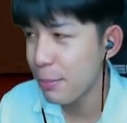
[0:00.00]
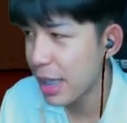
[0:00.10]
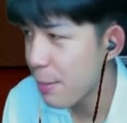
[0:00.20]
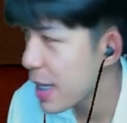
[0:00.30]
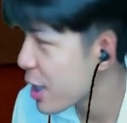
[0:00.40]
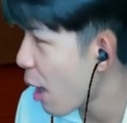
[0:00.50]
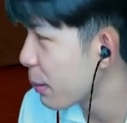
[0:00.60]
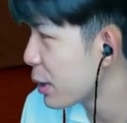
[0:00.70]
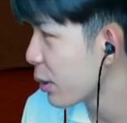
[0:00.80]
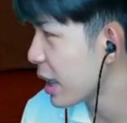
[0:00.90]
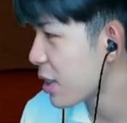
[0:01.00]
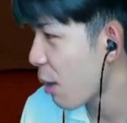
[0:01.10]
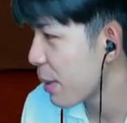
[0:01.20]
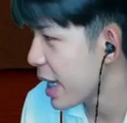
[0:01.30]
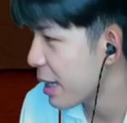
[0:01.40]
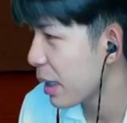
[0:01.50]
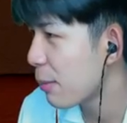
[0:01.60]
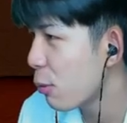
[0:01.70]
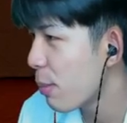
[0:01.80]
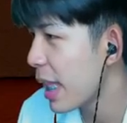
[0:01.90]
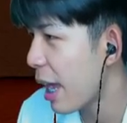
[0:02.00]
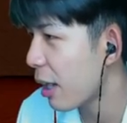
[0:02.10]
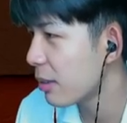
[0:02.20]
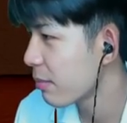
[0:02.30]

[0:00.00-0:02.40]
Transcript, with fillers: ที่พี่ชอบที่สุดในช่องพี่ พี่ก็พูดไปแล้ว